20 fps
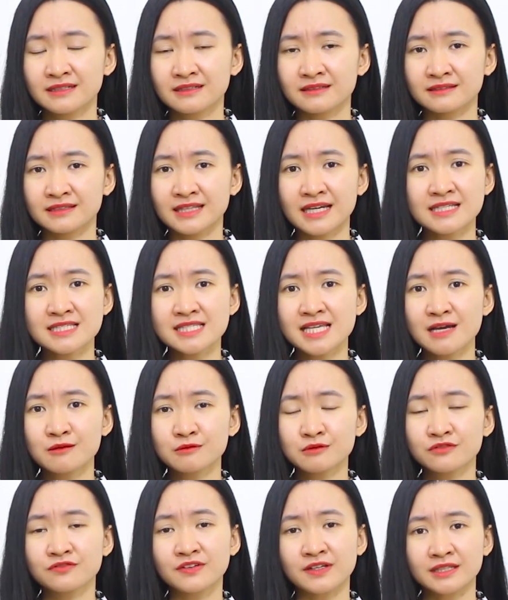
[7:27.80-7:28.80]
À, tại sao
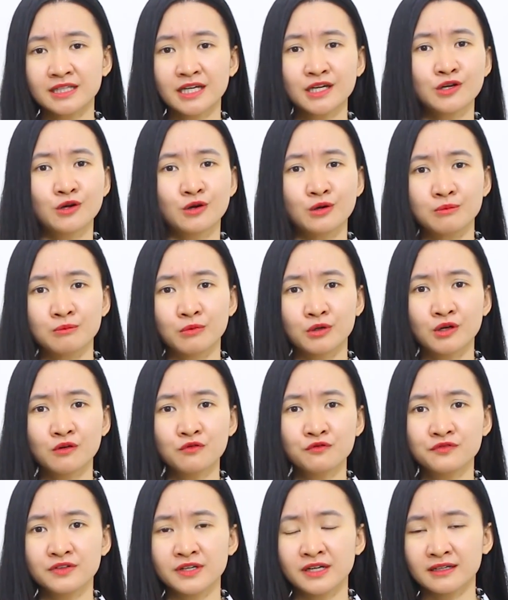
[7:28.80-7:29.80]
tôi phải thay đổi một
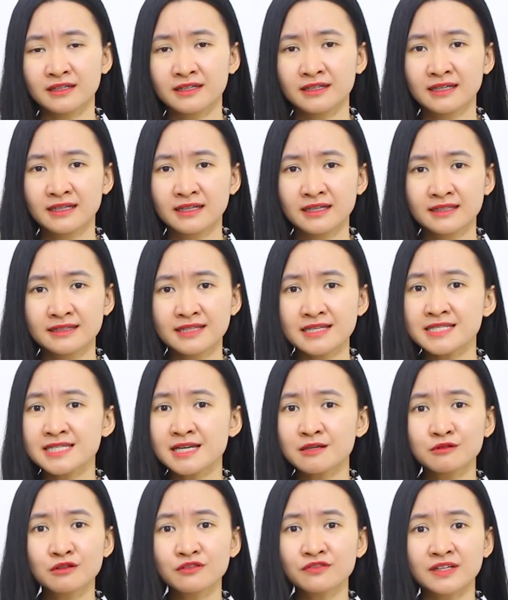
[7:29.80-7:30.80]
công việc? Tại
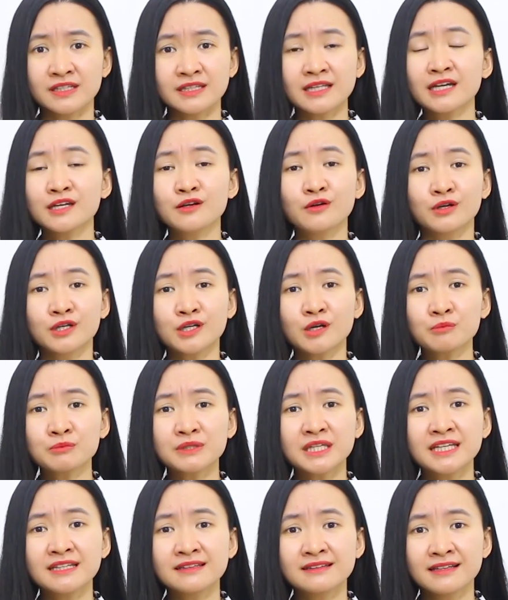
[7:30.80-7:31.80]
sao tôi phải thay đổi góc
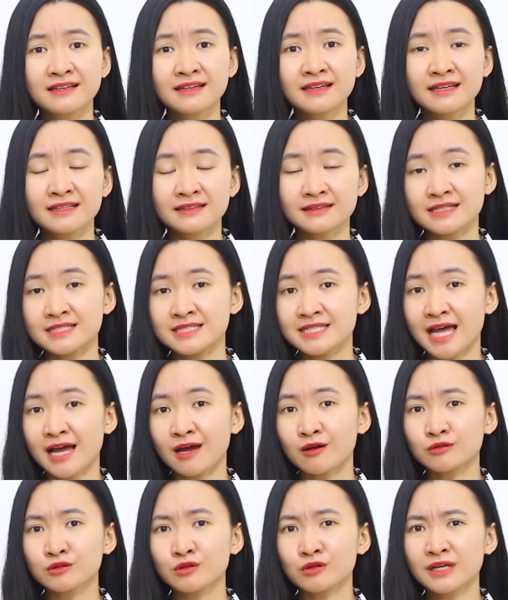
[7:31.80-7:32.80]
nhìn? Tại
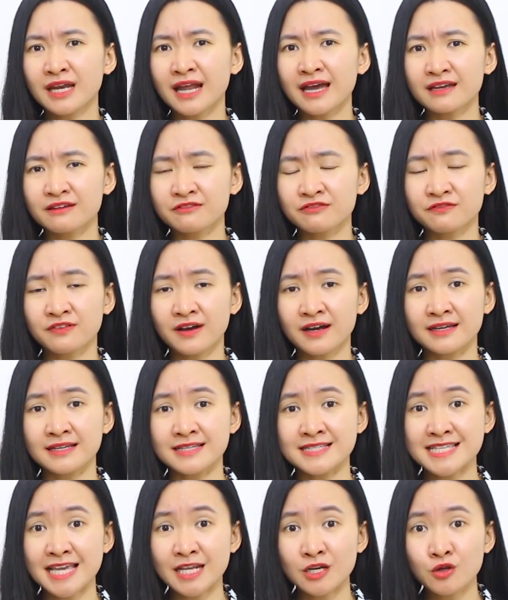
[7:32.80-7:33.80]
sao tôi lại
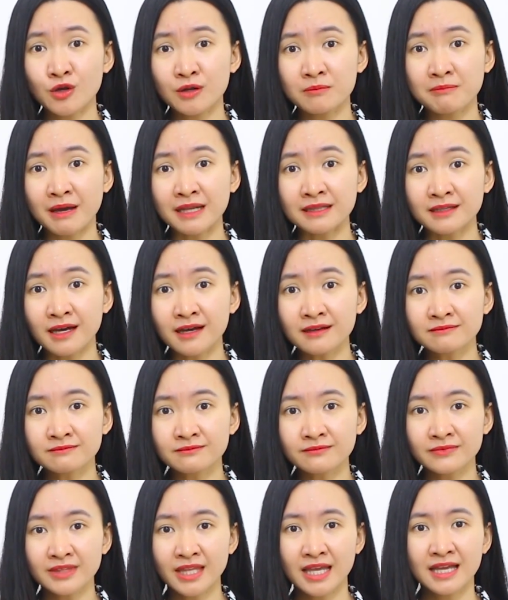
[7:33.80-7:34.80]
phải rèn luyện bản thân?
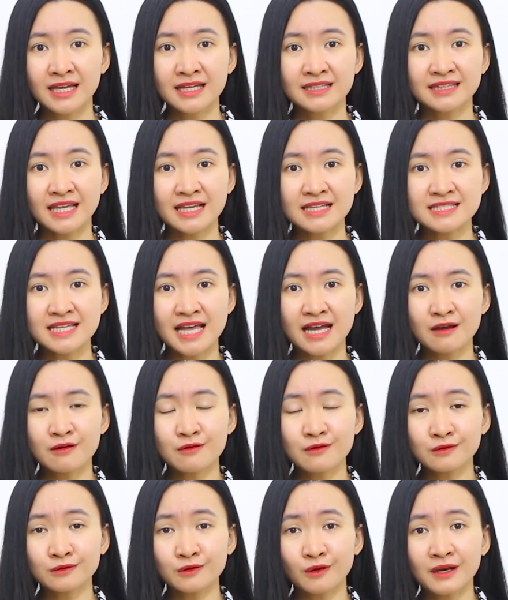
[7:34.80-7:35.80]
Tại
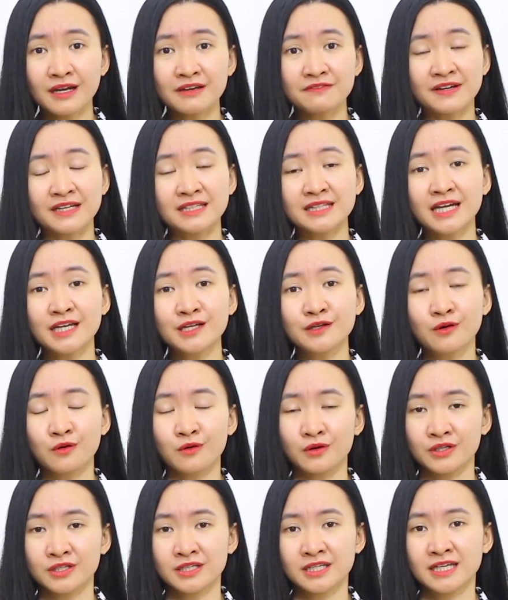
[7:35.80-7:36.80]
sao tôi lại phải thay
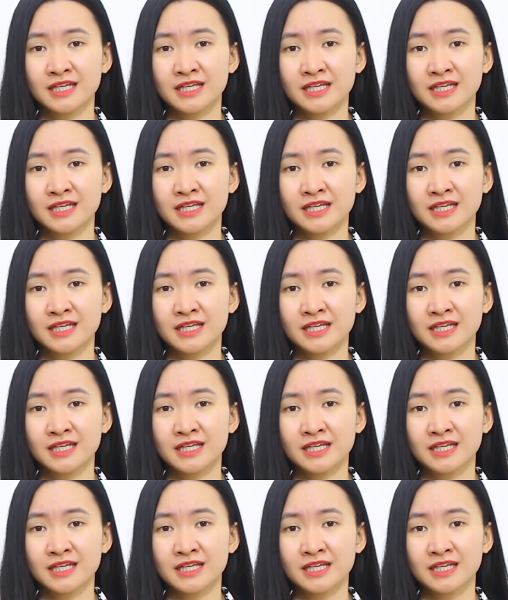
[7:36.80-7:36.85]
đổi?